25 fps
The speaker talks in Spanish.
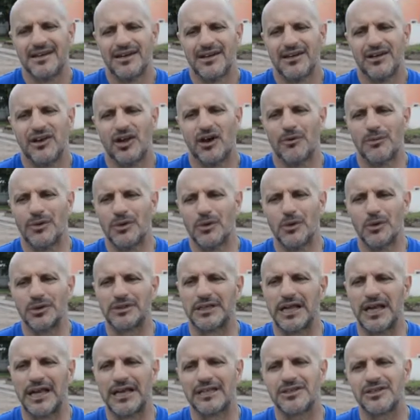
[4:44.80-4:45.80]
no me
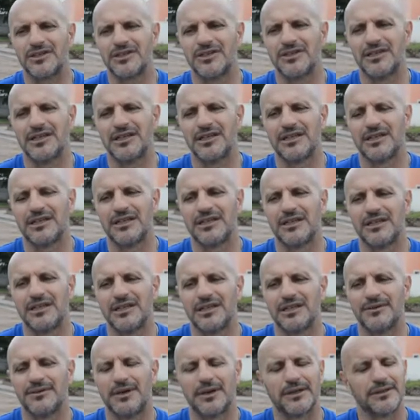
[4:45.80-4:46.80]
gusta eso
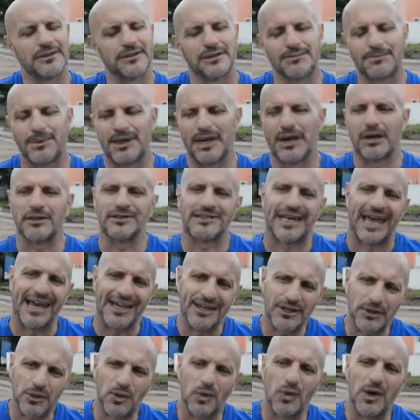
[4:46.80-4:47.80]
y bueno, para
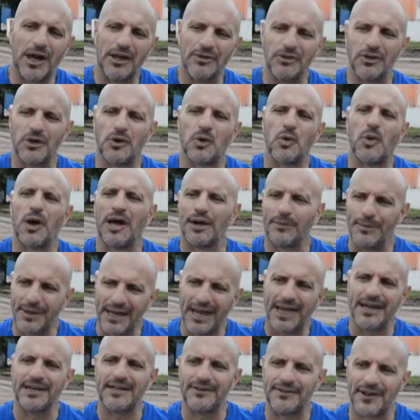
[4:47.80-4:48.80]
seguir jugando y jugar
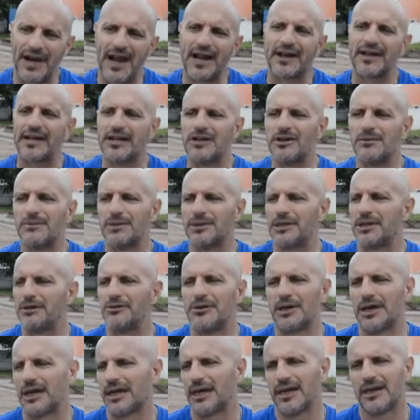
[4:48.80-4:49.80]
bien y tranquilo me
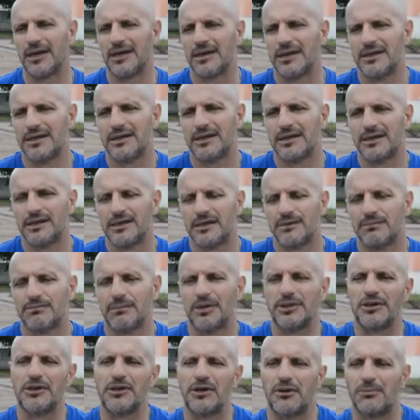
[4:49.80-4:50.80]
tengo que
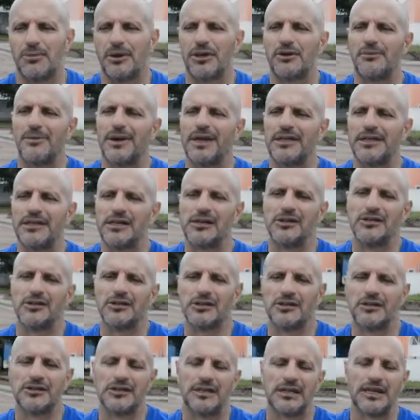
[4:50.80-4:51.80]
me tengo que pegar un
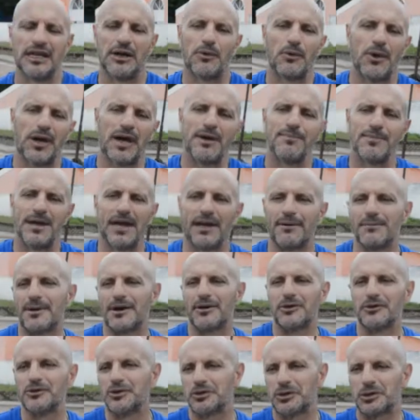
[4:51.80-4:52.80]
El que juega es mi
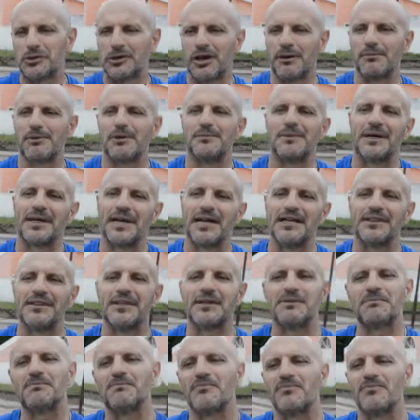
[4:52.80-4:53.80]
hermano, yo tengo una hermana más grande,